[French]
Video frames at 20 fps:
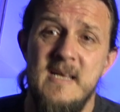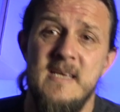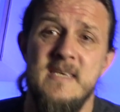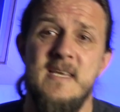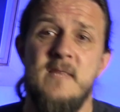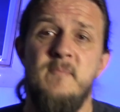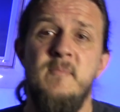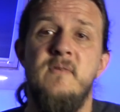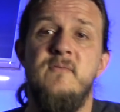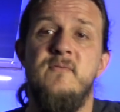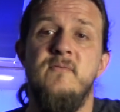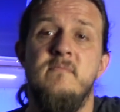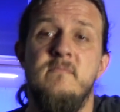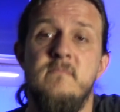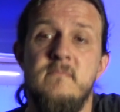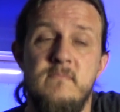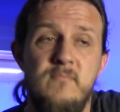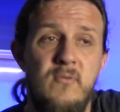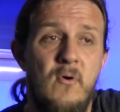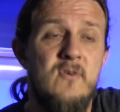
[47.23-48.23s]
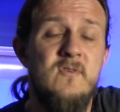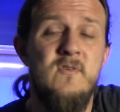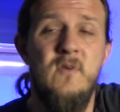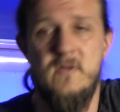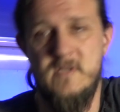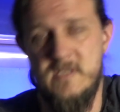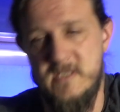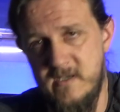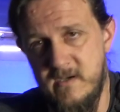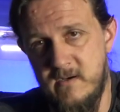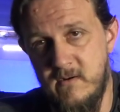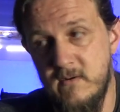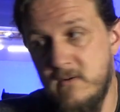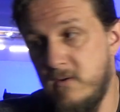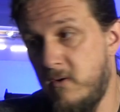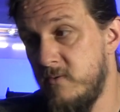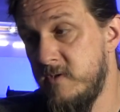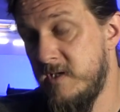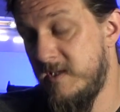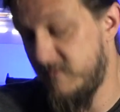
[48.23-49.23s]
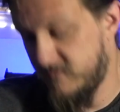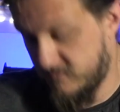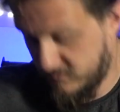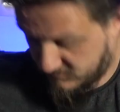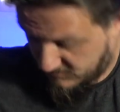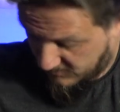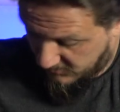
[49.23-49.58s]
4 000 vues. Pour sortir encore une Gibson.